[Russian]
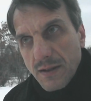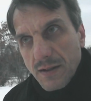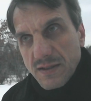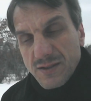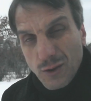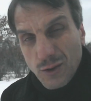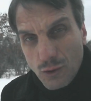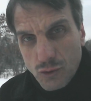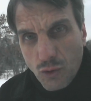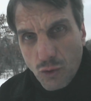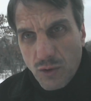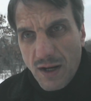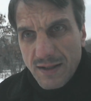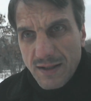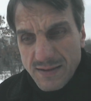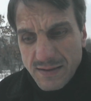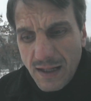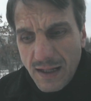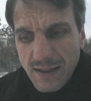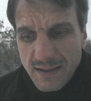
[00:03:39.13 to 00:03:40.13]
структура
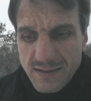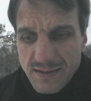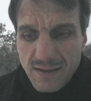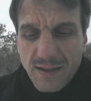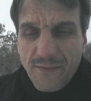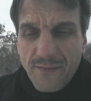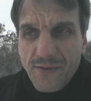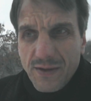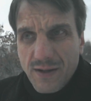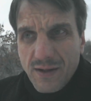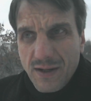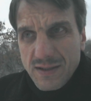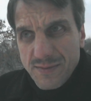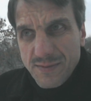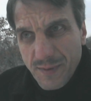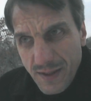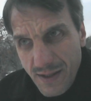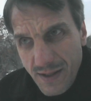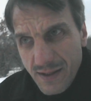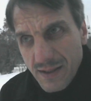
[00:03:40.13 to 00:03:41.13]
осталась, она
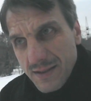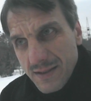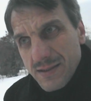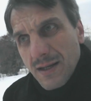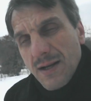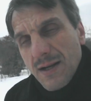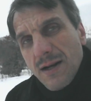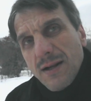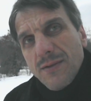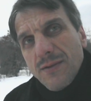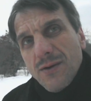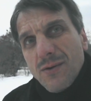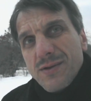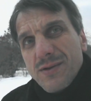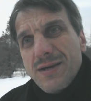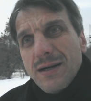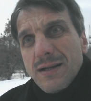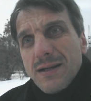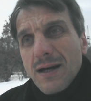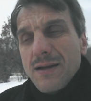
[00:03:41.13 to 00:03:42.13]
видоизменилась, но
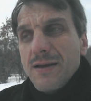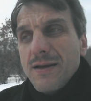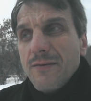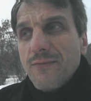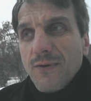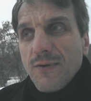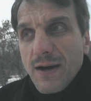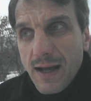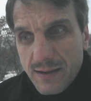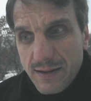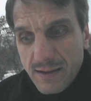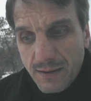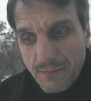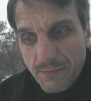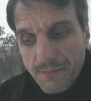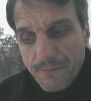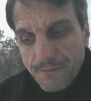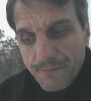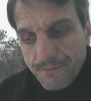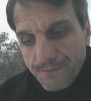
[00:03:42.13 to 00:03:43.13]
дело не в этом.
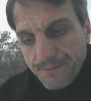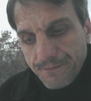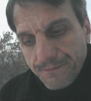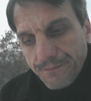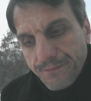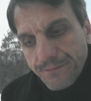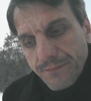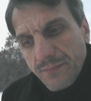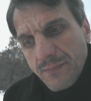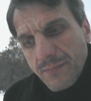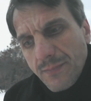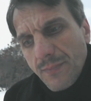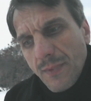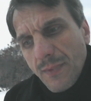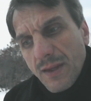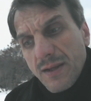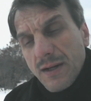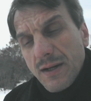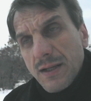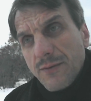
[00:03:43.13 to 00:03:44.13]

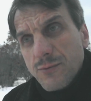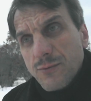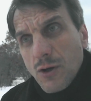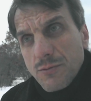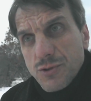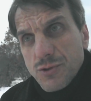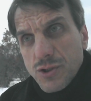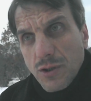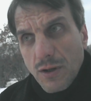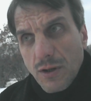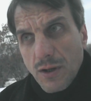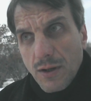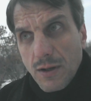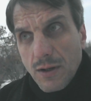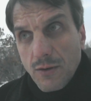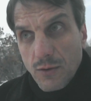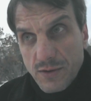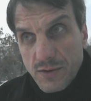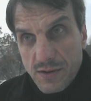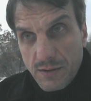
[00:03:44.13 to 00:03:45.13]
Дело в том, что
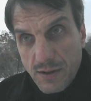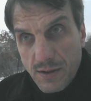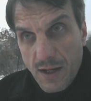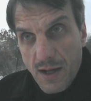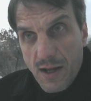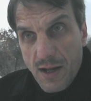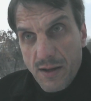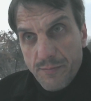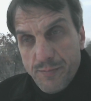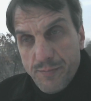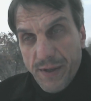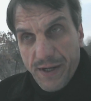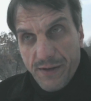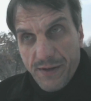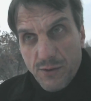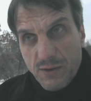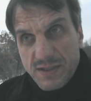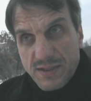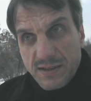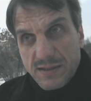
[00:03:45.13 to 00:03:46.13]
вот
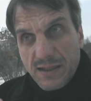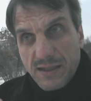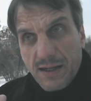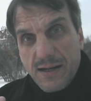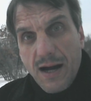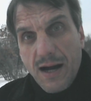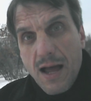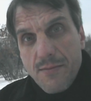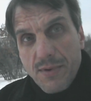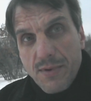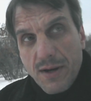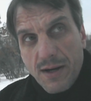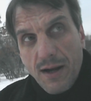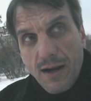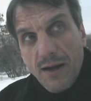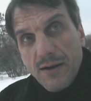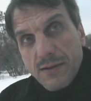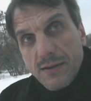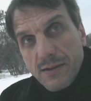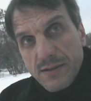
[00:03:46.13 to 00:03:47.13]
переносится камера
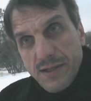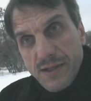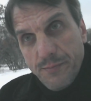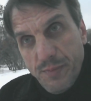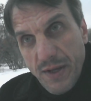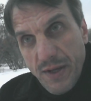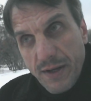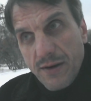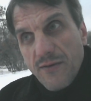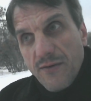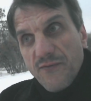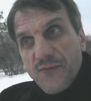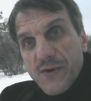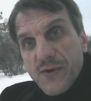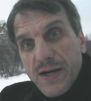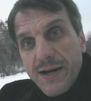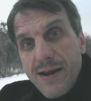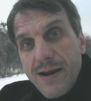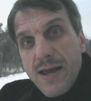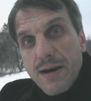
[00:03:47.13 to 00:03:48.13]
теперь в
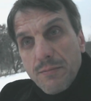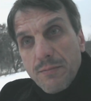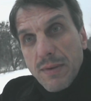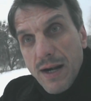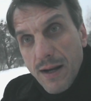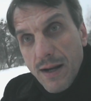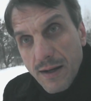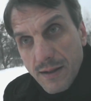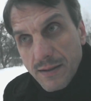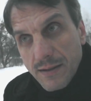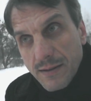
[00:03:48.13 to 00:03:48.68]
Кремль.